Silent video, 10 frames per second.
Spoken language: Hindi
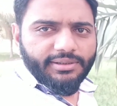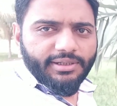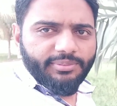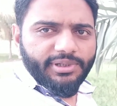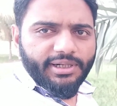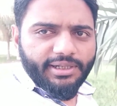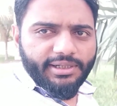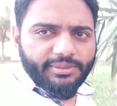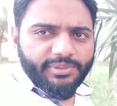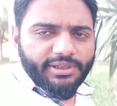ये अभी
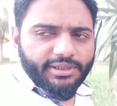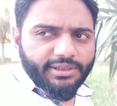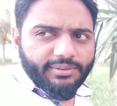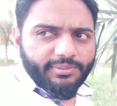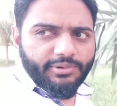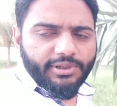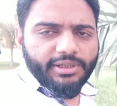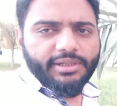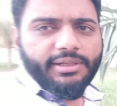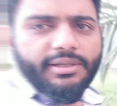हंड्रेड मीटर का बोर्ड
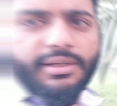है